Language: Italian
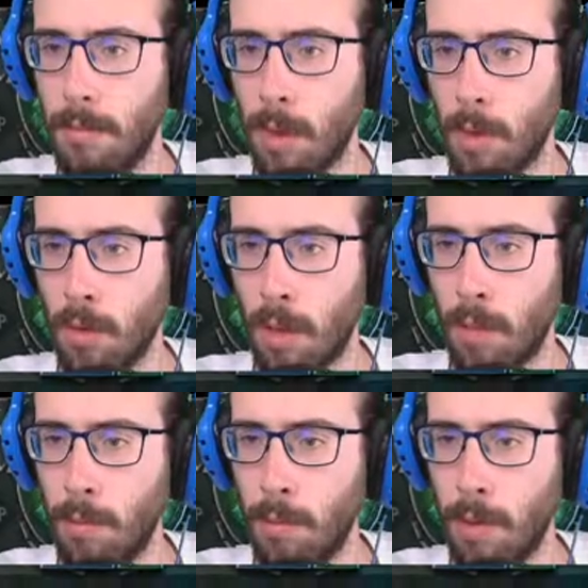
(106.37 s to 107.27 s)
non
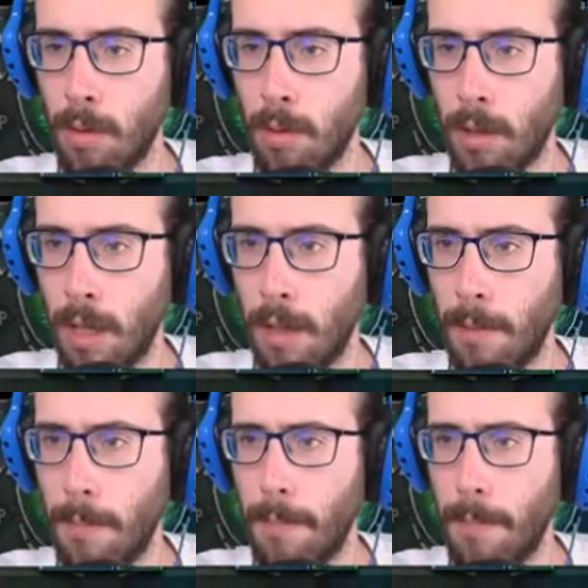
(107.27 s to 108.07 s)
troppo, ok.